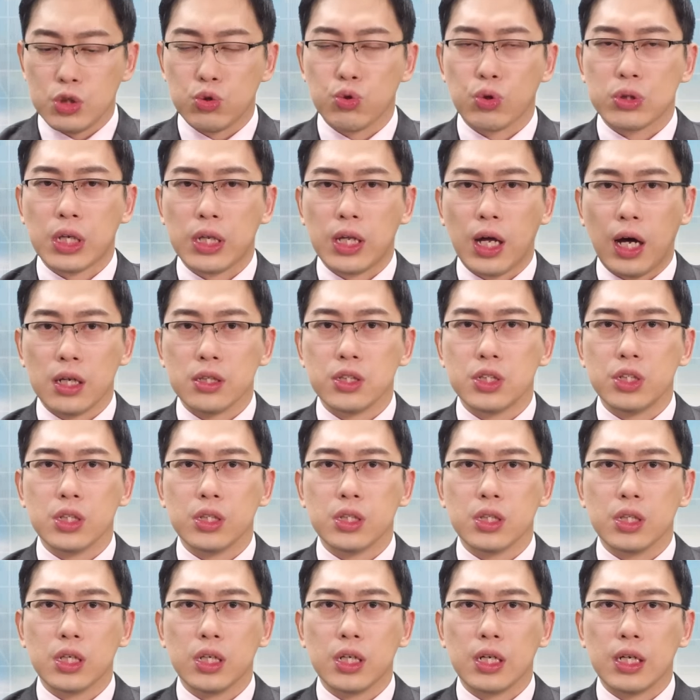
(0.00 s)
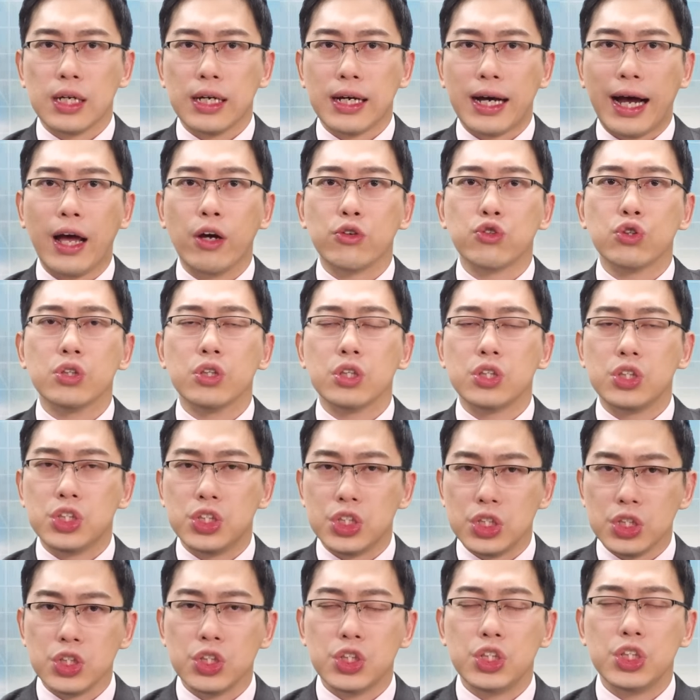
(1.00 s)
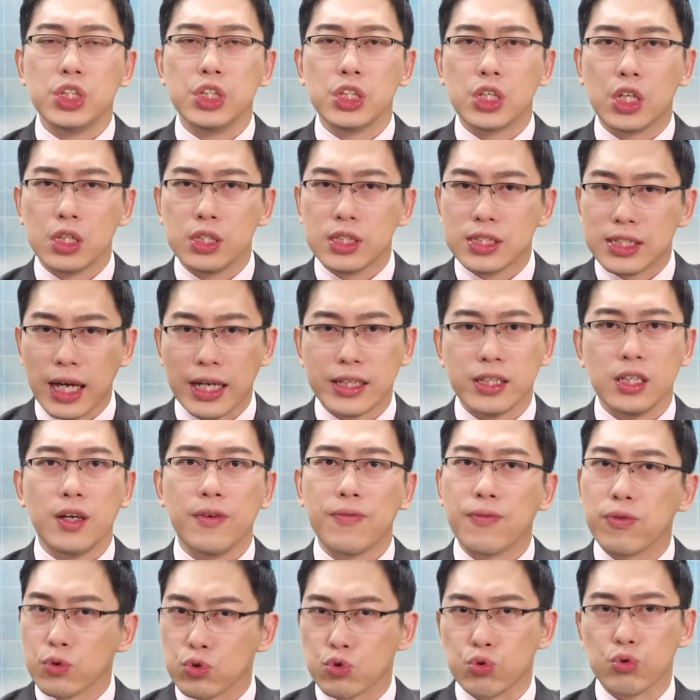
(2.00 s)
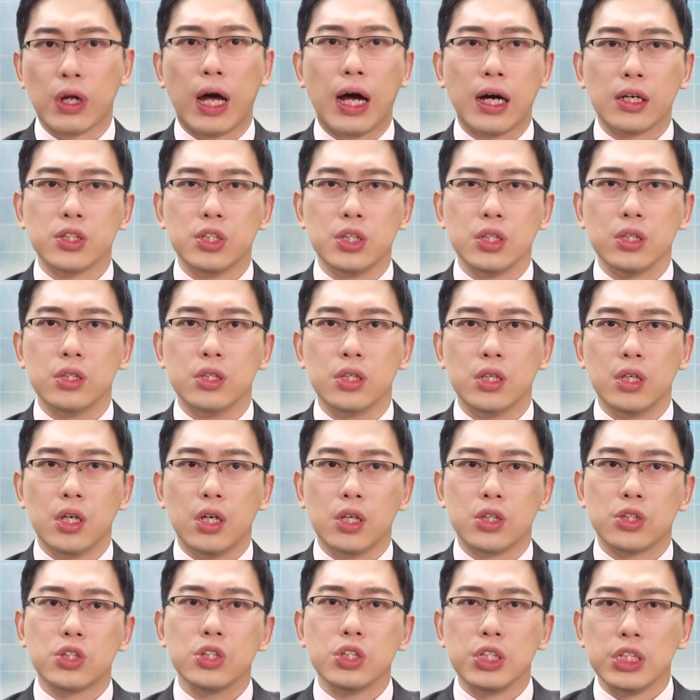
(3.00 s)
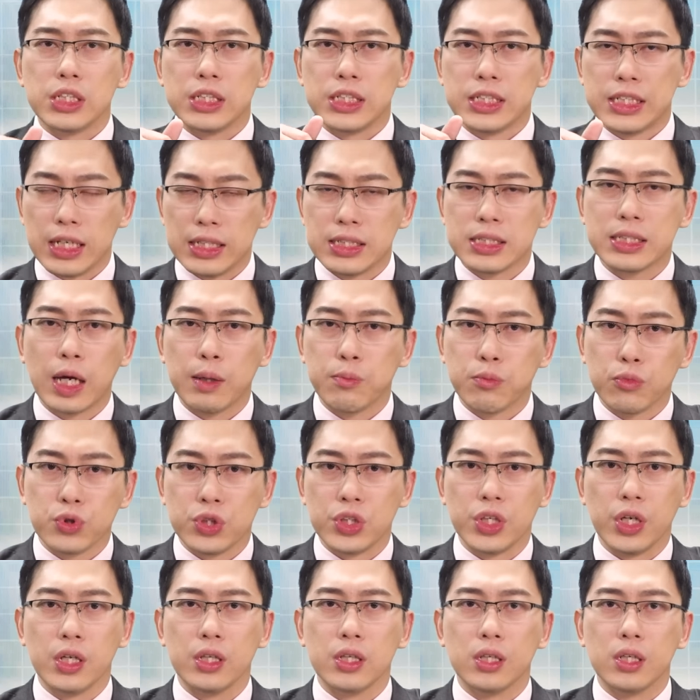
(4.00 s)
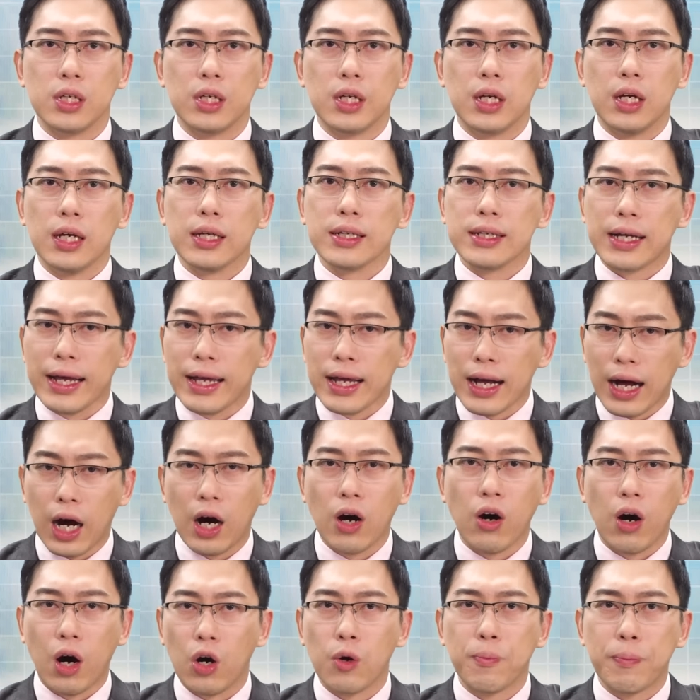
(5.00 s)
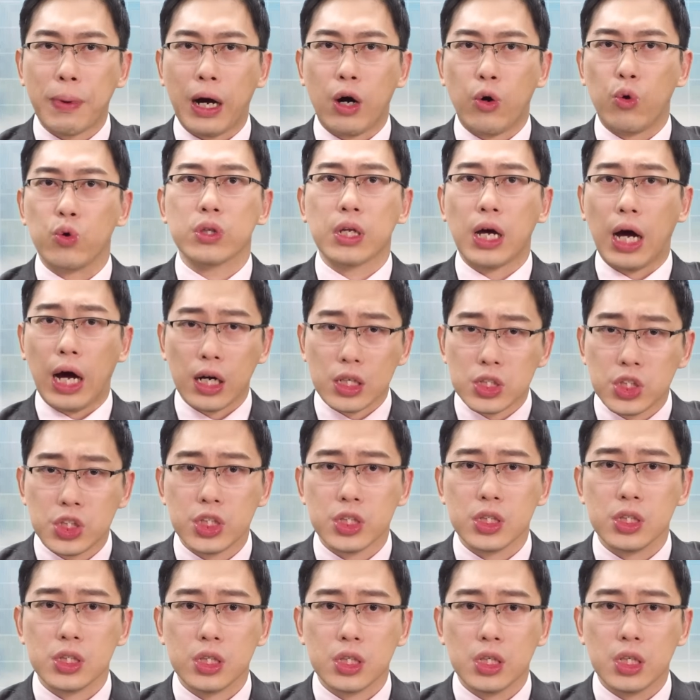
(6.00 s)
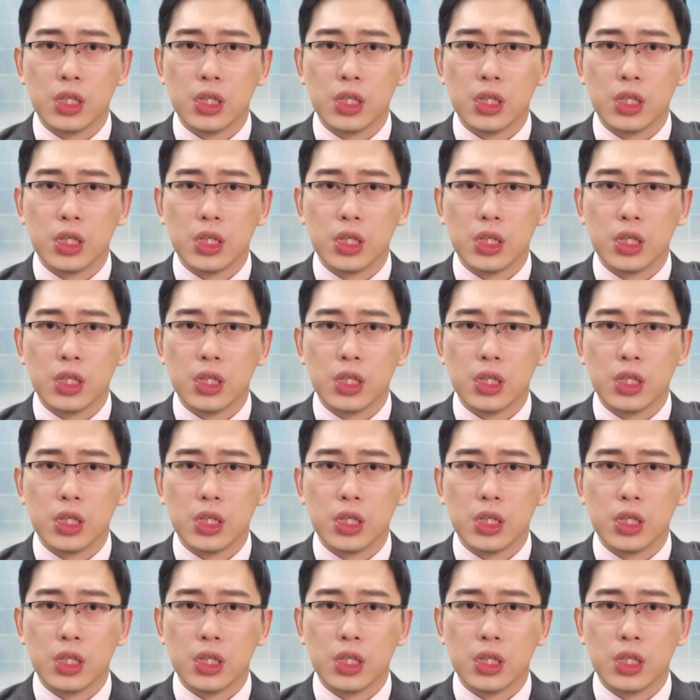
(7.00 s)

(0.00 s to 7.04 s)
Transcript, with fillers: 做账的行情，还有就是景气跟产业复苏的行情，是你现在目前该好好把握的行情。